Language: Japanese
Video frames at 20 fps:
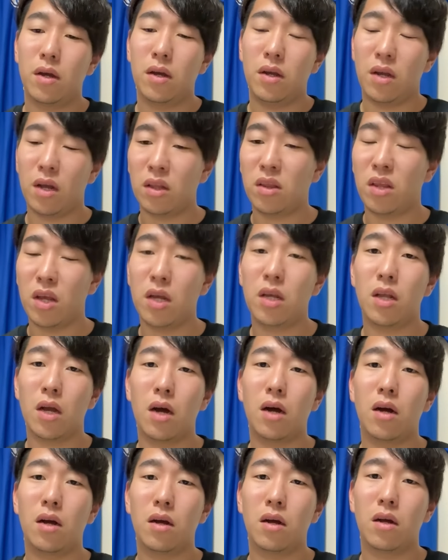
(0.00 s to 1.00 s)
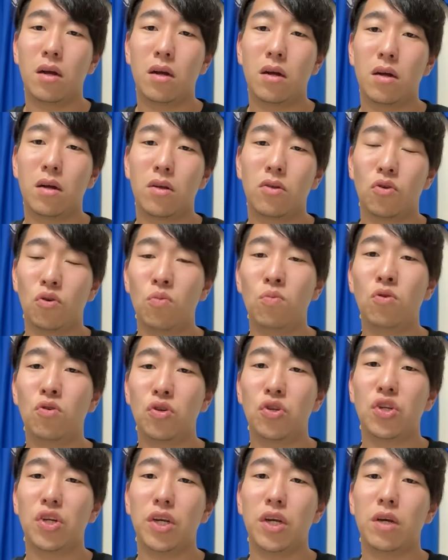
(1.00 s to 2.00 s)
やってきたと思う
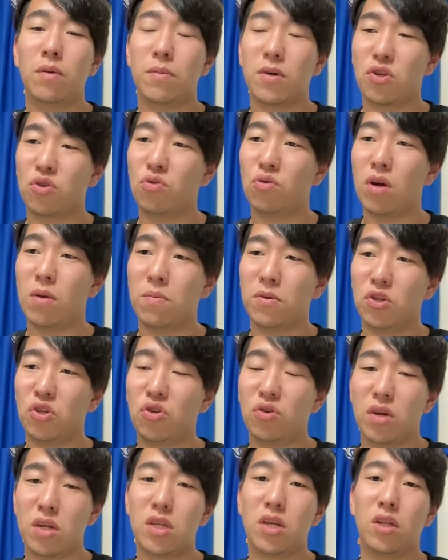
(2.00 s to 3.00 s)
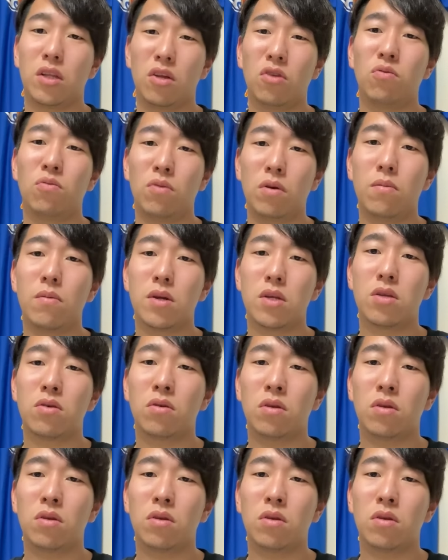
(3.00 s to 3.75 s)
し、まあ、すごいやっぱ重圧やったと思います。